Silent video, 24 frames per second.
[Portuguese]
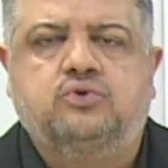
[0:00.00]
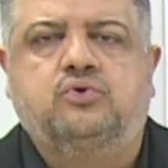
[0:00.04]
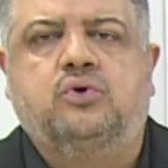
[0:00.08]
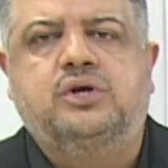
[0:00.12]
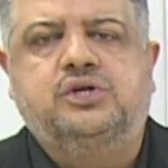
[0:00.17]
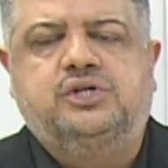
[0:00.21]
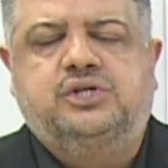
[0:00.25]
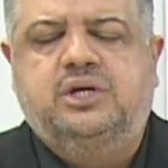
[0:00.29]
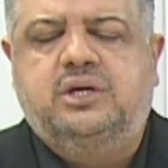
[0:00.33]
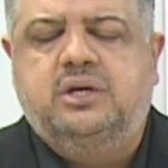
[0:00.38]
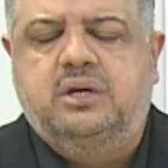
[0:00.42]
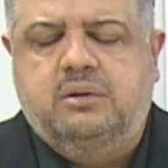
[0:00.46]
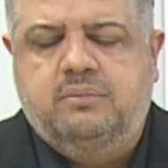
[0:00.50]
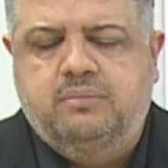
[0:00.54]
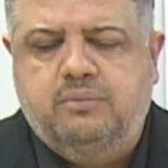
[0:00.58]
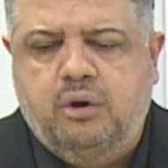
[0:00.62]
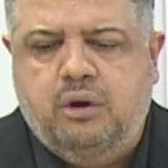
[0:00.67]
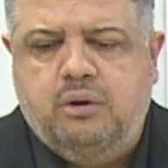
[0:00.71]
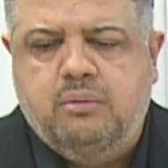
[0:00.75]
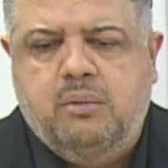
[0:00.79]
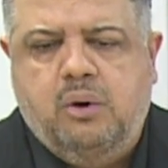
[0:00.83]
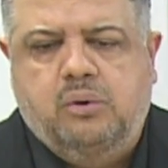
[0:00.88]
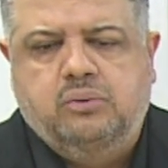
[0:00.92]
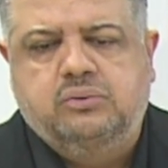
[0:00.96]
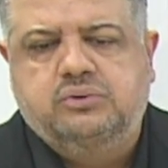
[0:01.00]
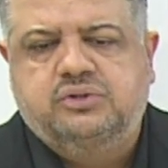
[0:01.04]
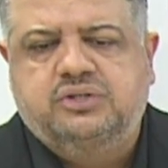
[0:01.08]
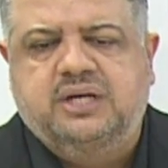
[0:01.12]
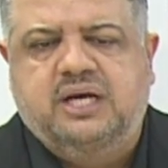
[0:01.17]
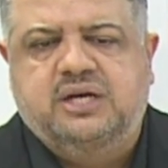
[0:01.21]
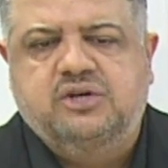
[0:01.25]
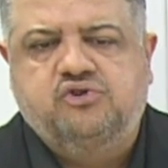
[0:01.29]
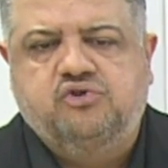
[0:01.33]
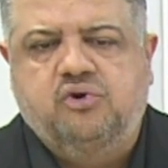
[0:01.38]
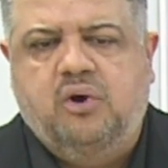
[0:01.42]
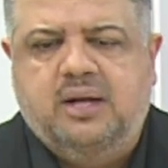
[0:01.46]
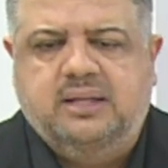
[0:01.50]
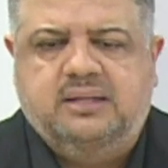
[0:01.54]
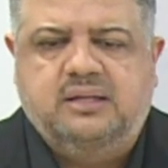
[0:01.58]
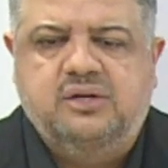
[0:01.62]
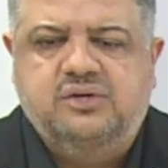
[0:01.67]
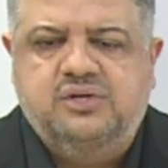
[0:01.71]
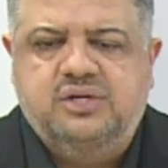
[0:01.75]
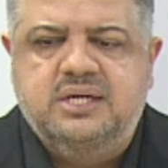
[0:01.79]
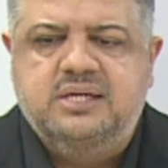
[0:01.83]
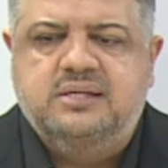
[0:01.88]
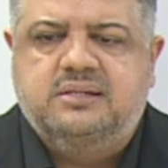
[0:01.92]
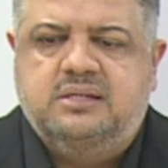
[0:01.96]
Hoje, meu irmão CJ
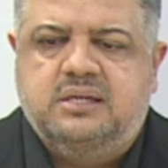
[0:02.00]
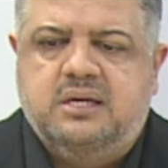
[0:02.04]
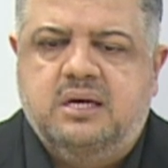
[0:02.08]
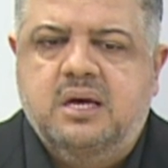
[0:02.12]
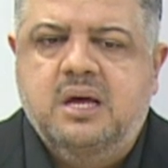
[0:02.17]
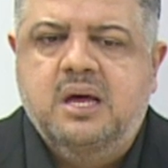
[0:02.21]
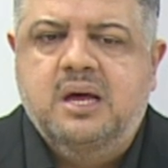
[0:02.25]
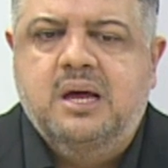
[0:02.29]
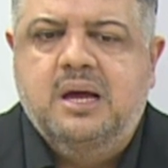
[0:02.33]
disse: